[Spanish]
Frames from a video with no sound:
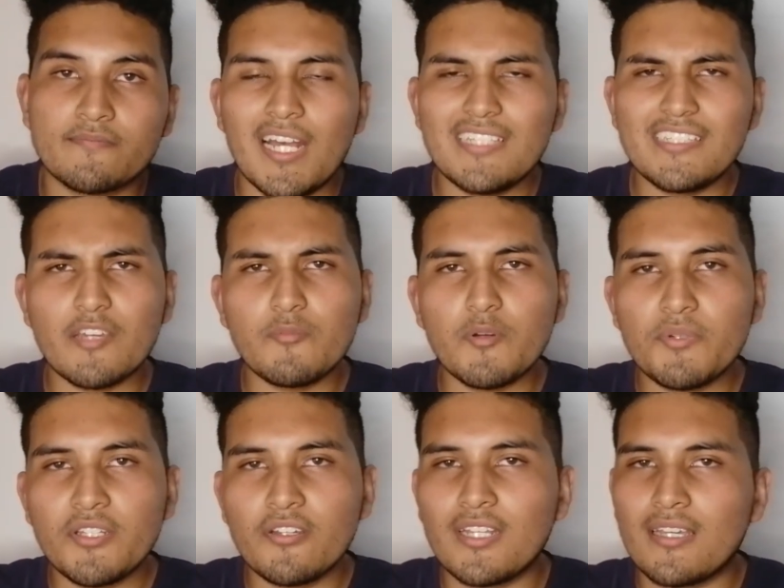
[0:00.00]
Así que en mi
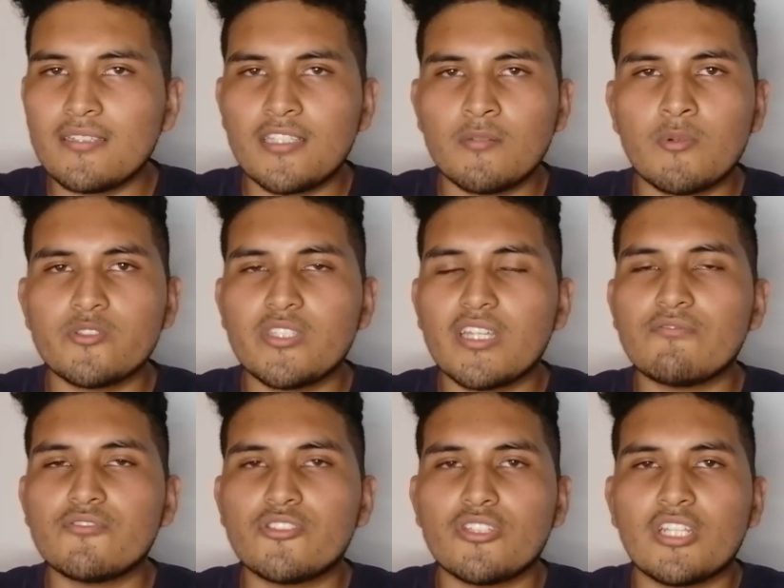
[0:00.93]
opinión este mouse sigue
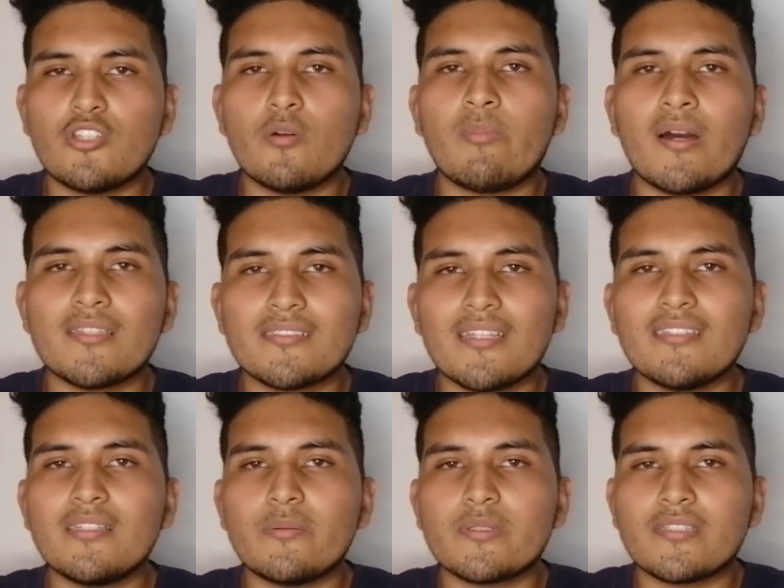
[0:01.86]
funcionando
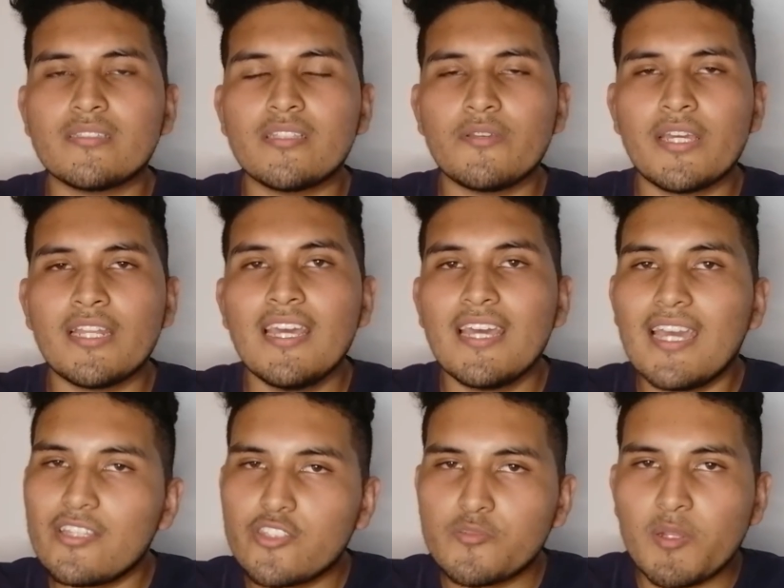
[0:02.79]
bastante bastante bien
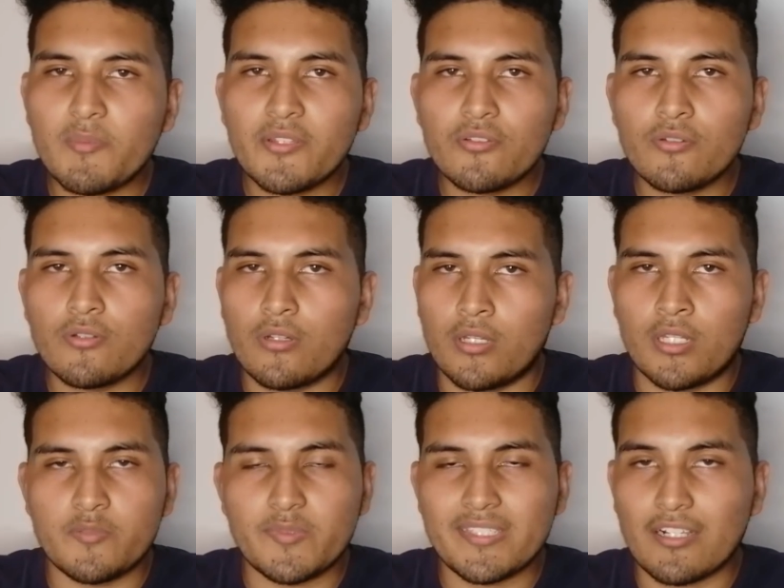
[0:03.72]
en 2021 en
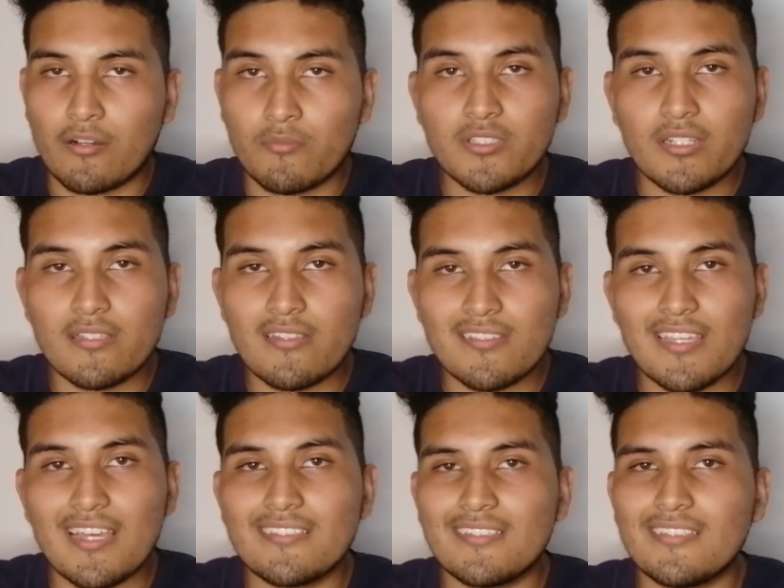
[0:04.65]
especial como si les
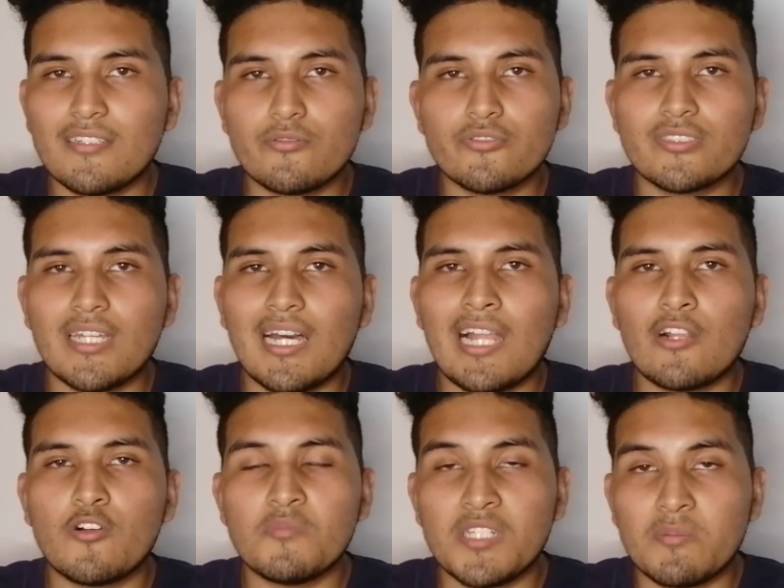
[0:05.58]
decía si te gusta
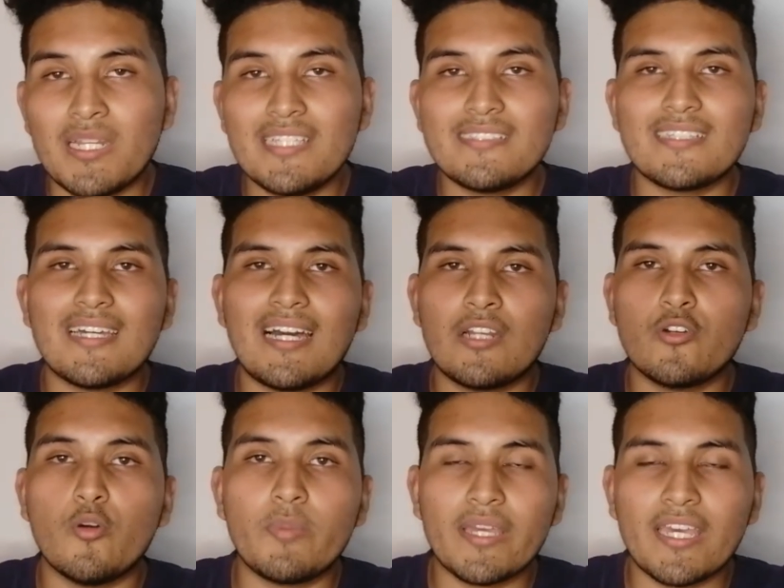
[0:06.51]
algo minimalista,
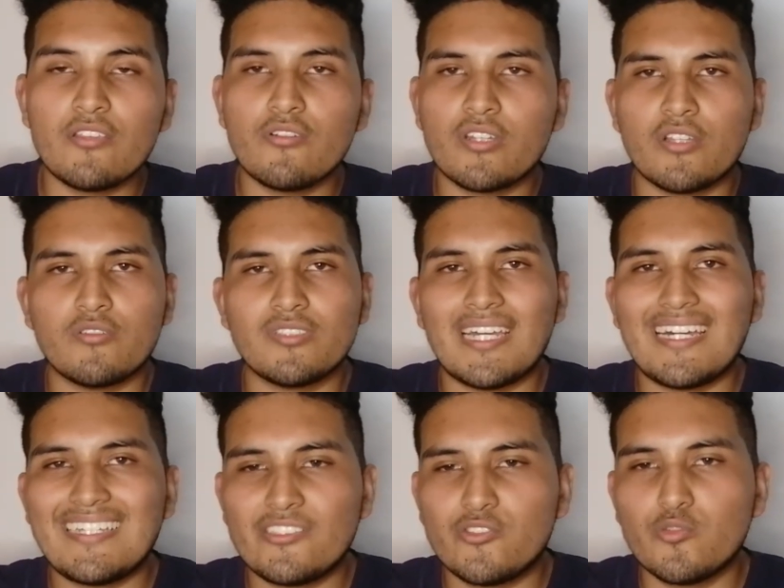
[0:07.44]
algo pequeño que no sea
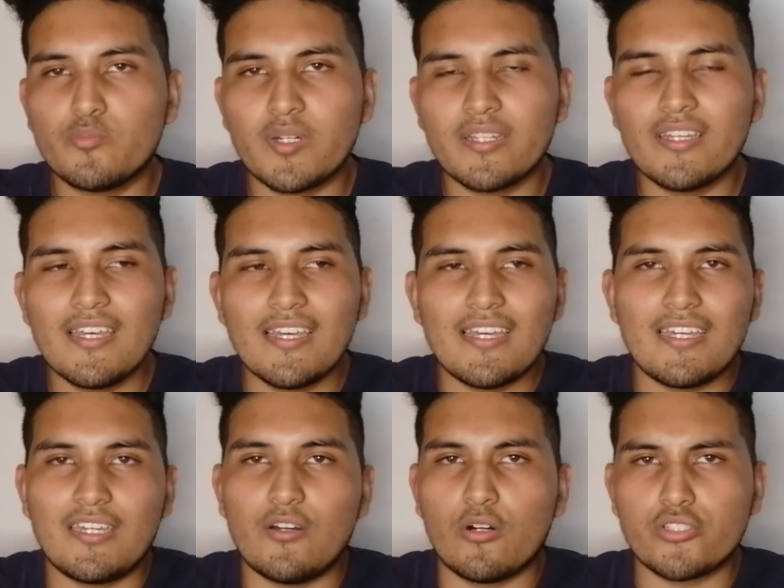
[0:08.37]
súper
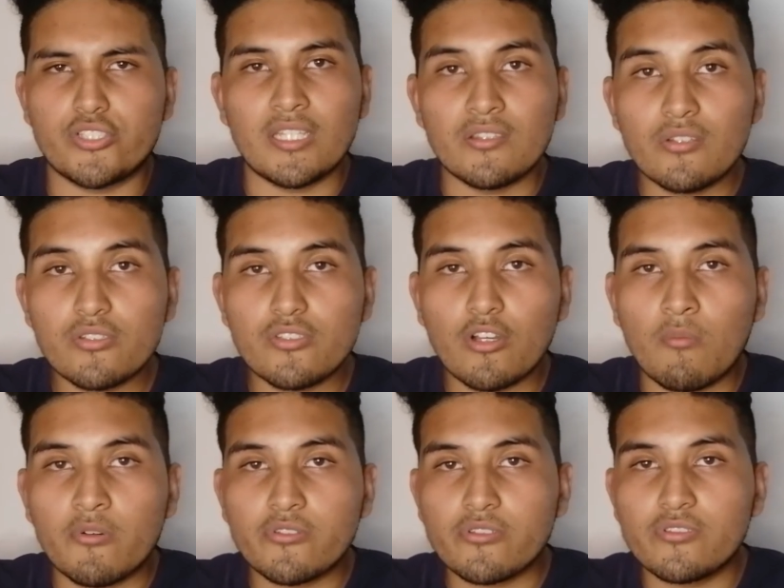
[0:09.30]
eh, ostentoso
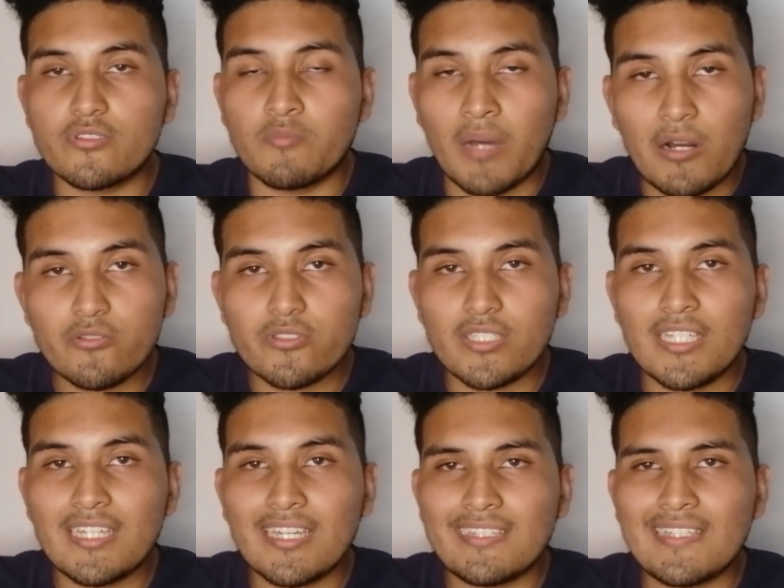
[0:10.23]
como otros mouse
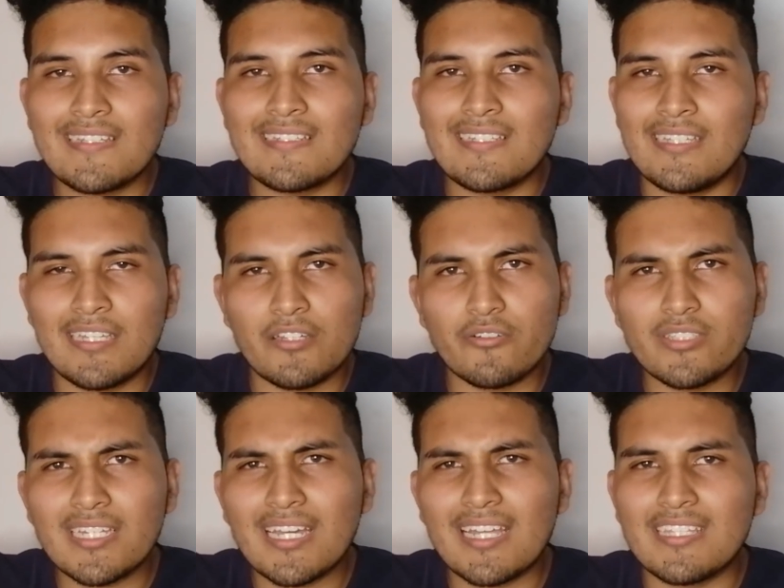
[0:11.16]
y que, ten, y que no
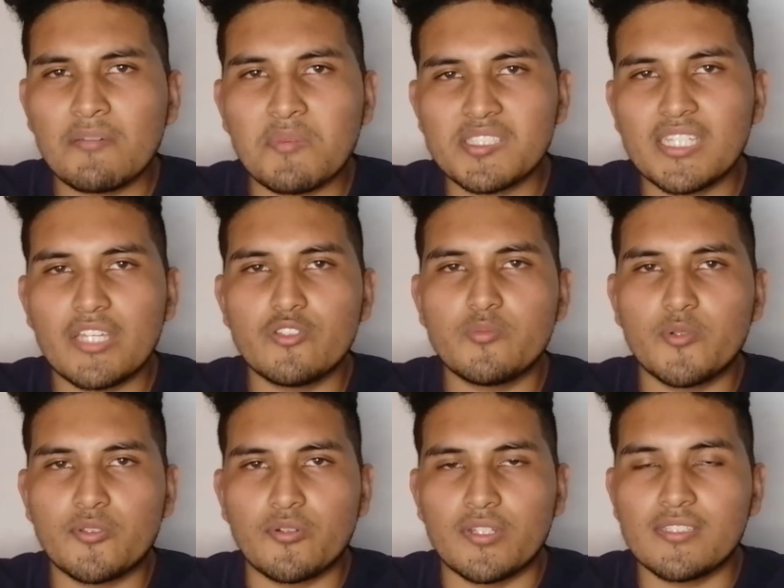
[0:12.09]
tenga demasiados
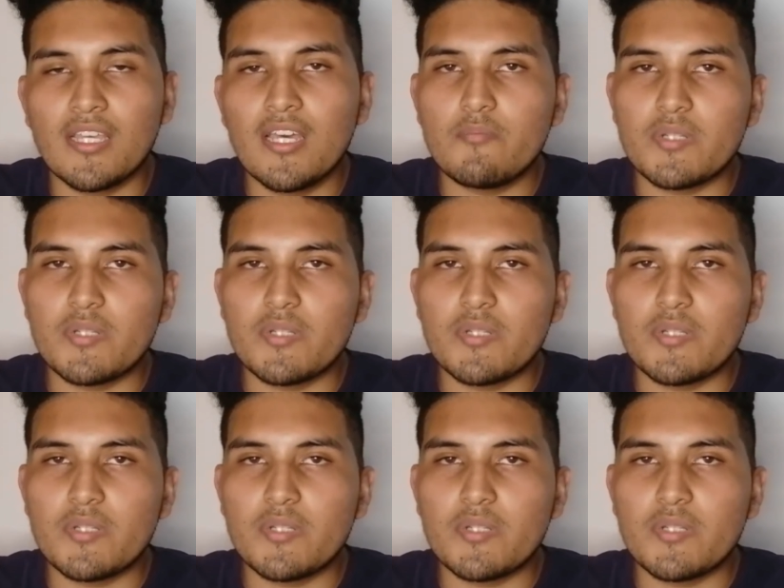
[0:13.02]
botones.